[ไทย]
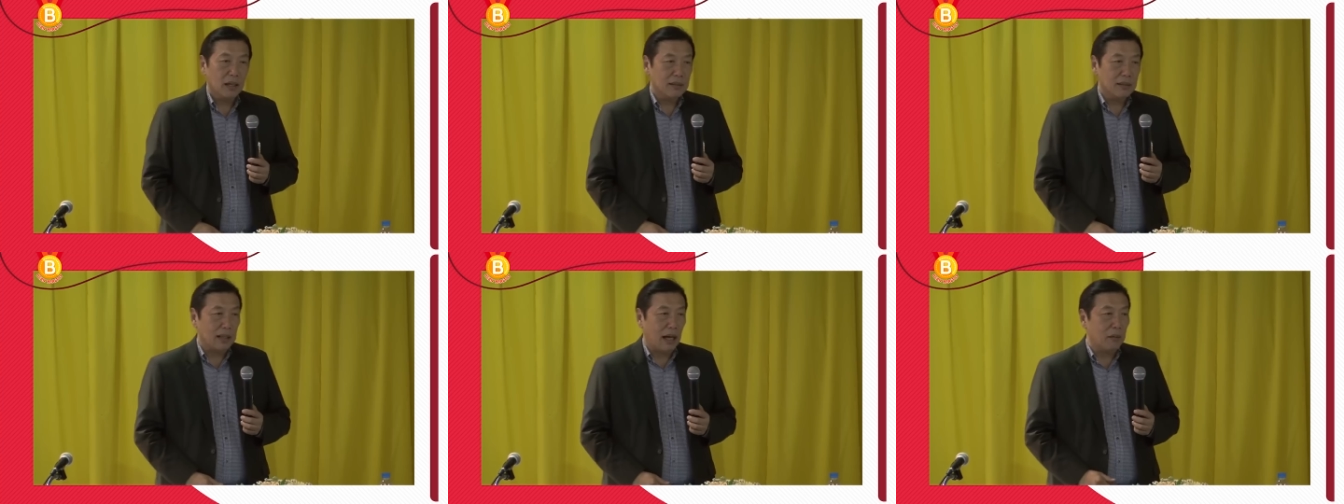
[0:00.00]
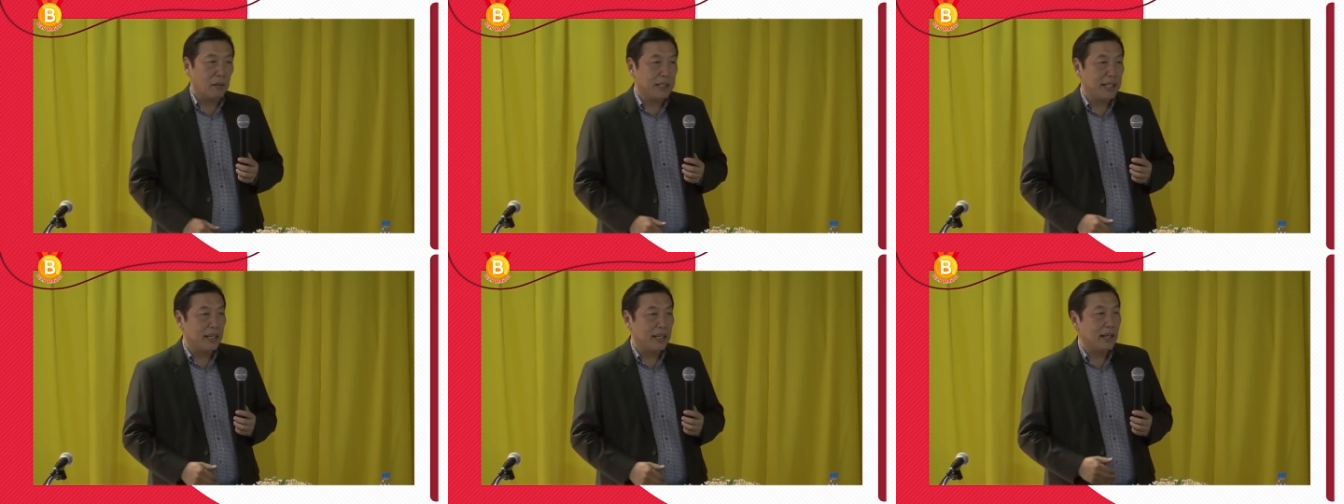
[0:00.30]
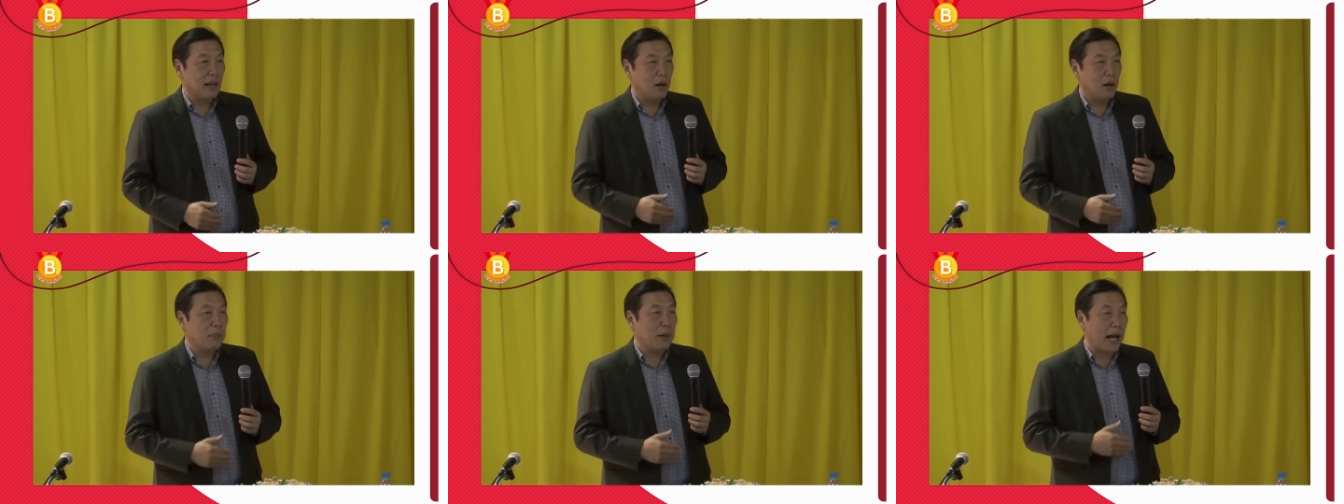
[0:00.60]
เสาร์อาทิตย์
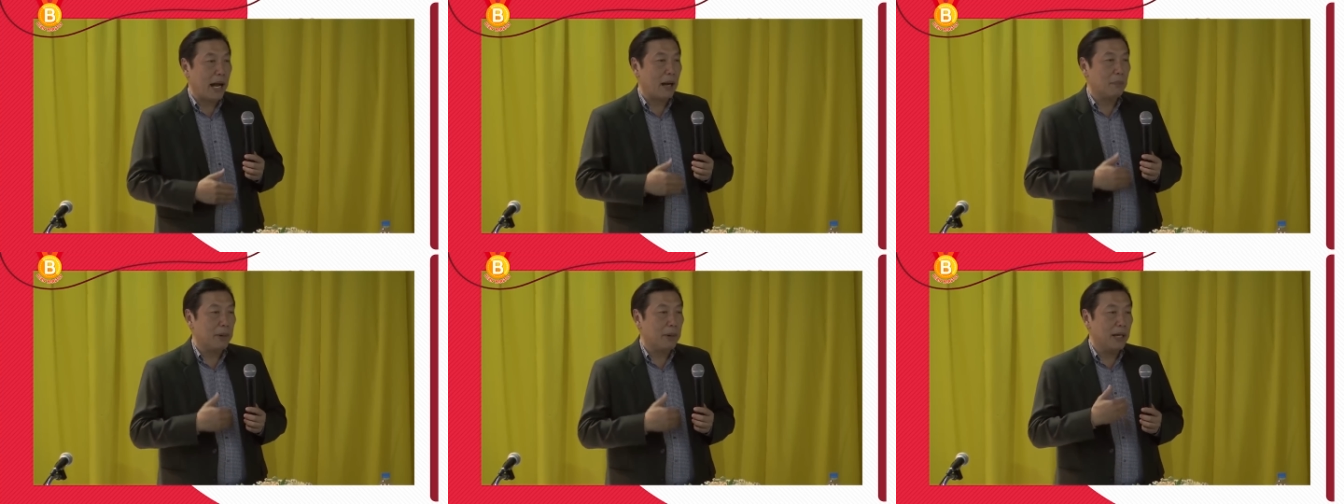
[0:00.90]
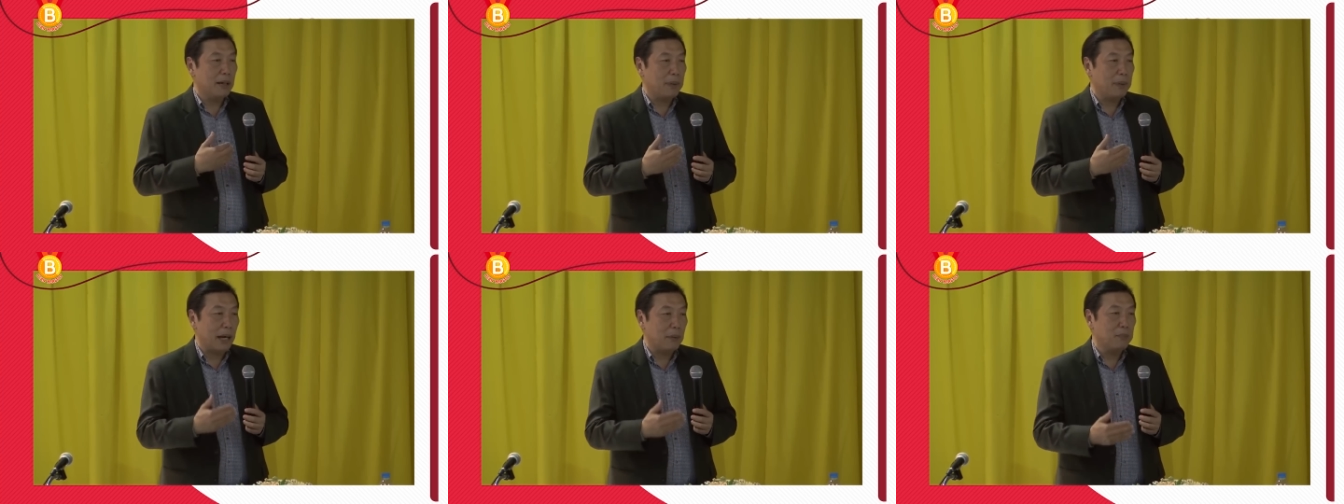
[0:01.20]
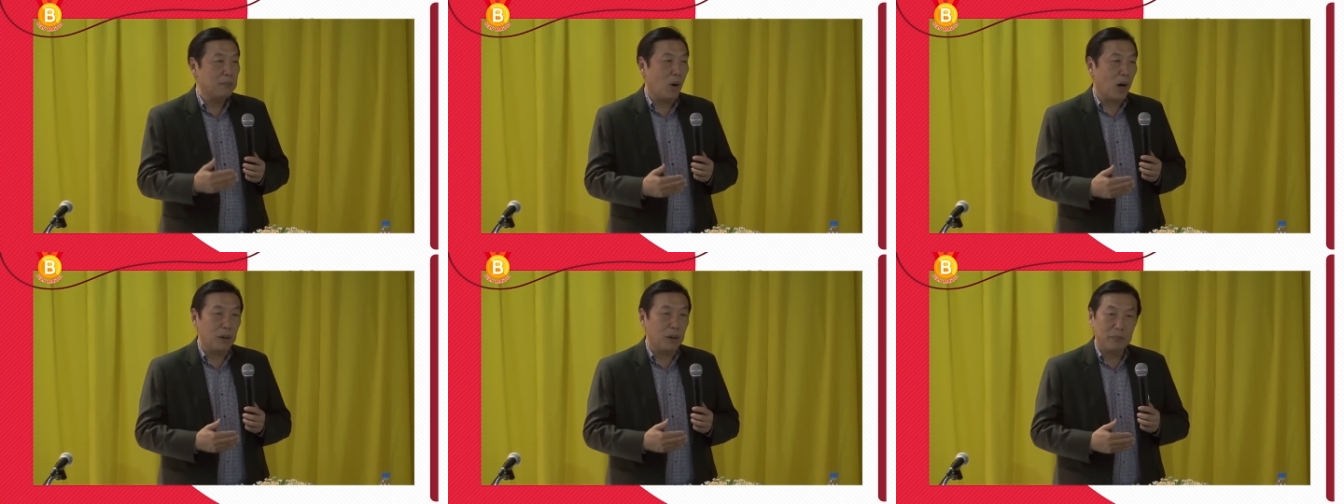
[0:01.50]
เราก็พาไปพัก
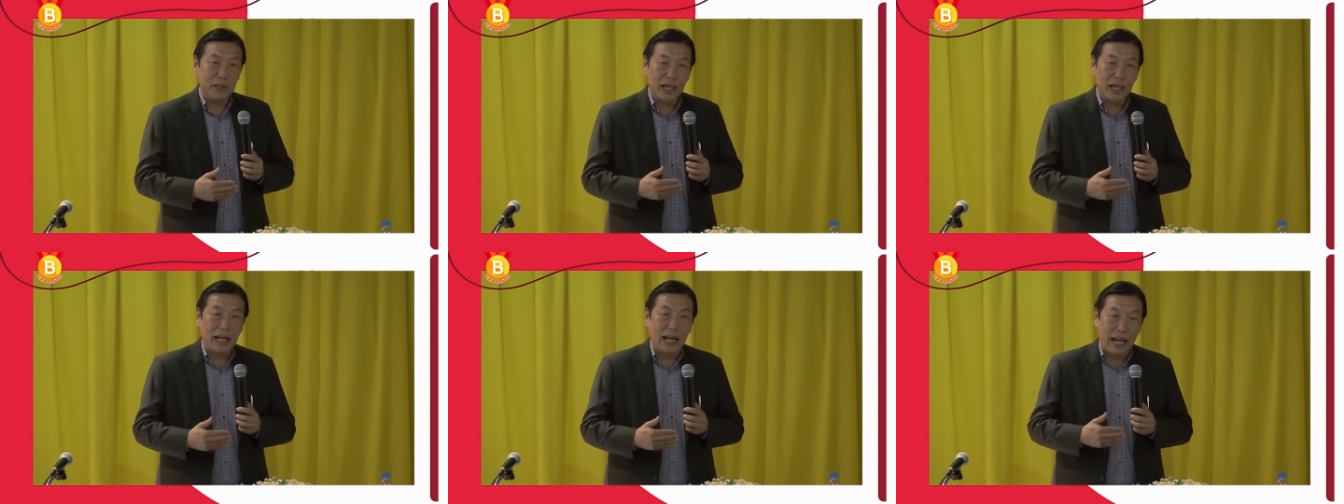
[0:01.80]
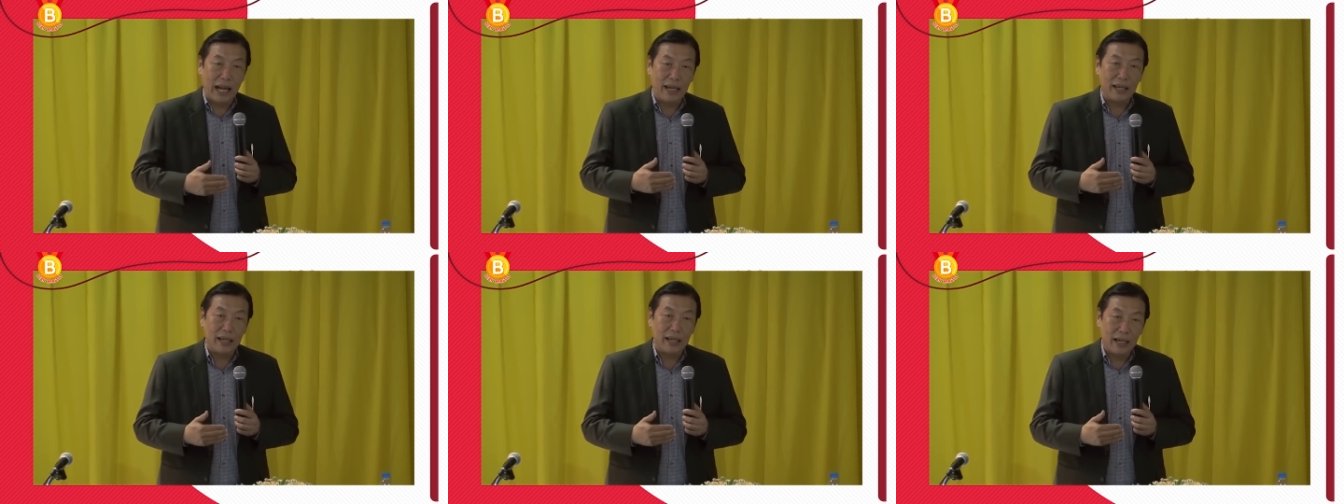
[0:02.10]
ผ่อนเพื่อหา